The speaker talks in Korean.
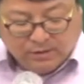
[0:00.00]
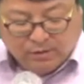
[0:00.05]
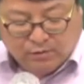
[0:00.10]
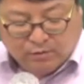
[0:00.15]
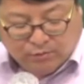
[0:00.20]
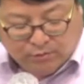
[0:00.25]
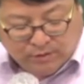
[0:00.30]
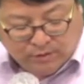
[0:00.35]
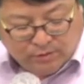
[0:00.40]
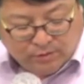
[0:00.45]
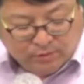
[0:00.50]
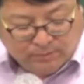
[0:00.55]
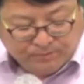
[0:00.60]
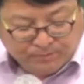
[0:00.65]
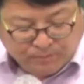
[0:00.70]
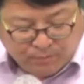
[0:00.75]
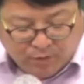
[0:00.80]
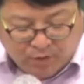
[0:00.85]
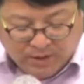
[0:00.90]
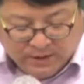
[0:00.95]
경우에도
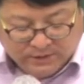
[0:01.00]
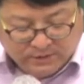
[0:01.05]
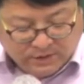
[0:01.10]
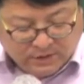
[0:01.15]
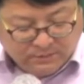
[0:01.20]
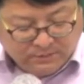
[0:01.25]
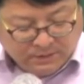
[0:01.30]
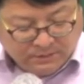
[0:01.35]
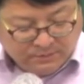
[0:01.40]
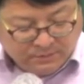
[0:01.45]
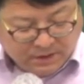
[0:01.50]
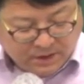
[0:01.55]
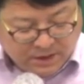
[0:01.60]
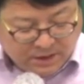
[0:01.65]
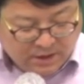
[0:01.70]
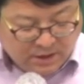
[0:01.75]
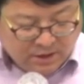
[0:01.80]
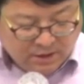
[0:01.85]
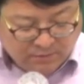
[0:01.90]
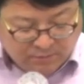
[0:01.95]
뭐가 성립합니까?
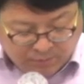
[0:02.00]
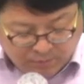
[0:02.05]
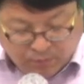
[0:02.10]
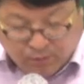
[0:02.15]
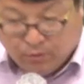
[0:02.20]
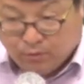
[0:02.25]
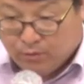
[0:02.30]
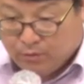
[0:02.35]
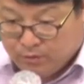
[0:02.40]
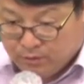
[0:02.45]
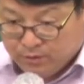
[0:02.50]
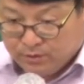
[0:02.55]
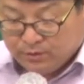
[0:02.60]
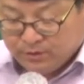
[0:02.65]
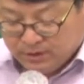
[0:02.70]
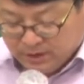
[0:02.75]
표현